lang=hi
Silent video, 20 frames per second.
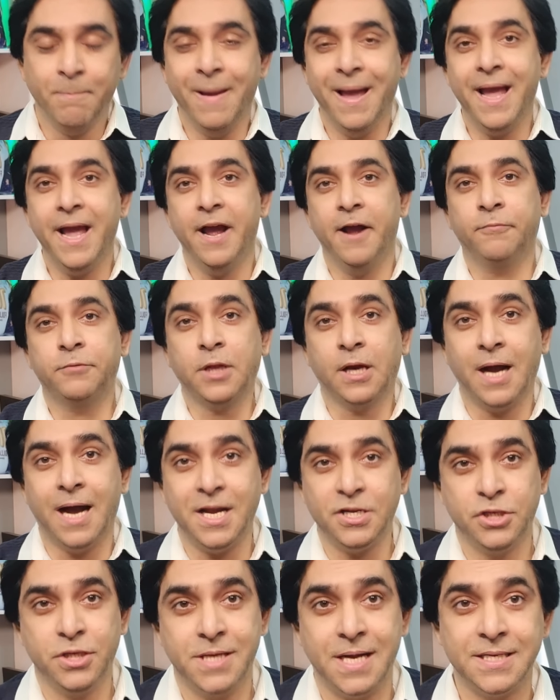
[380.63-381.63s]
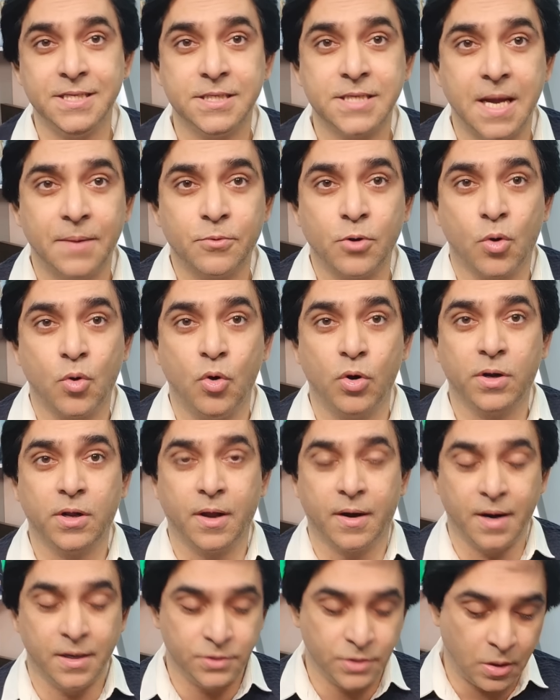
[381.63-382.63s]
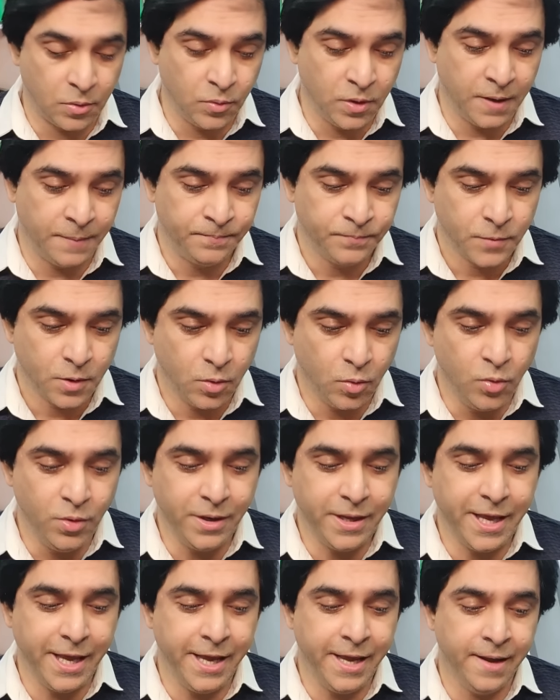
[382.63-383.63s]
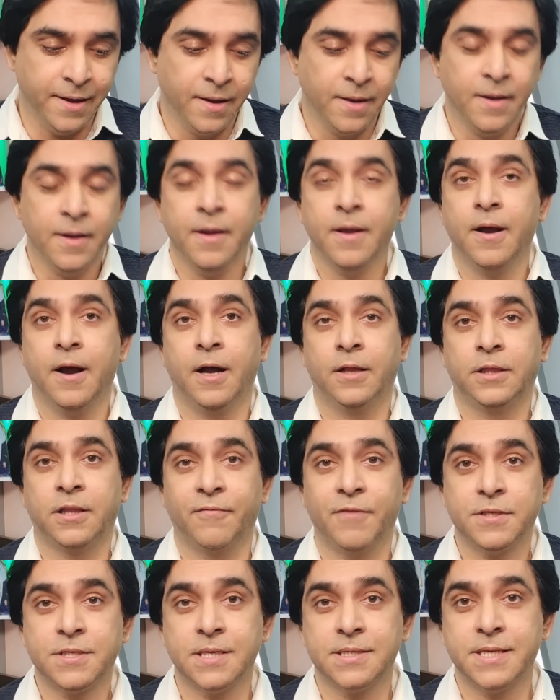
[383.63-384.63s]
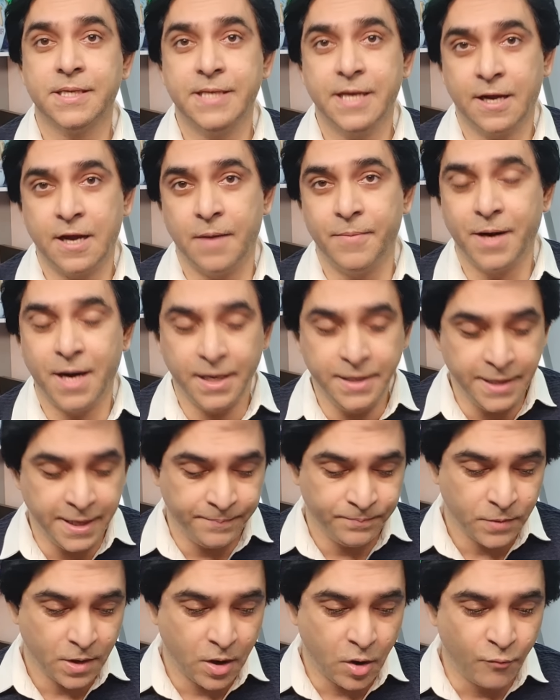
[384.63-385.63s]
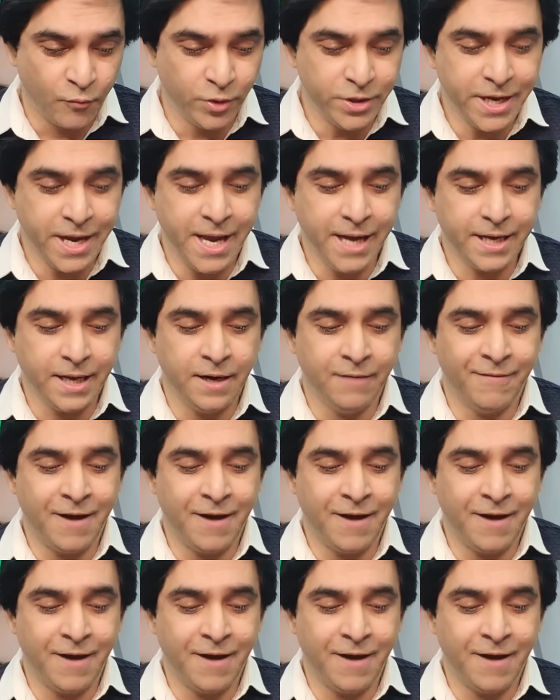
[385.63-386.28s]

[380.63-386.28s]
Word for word: मैं इफ्तार शिराजी साहब को कोट करना चाहूंगा उनकी तवसत से यह खबर आई है और वो ये है कि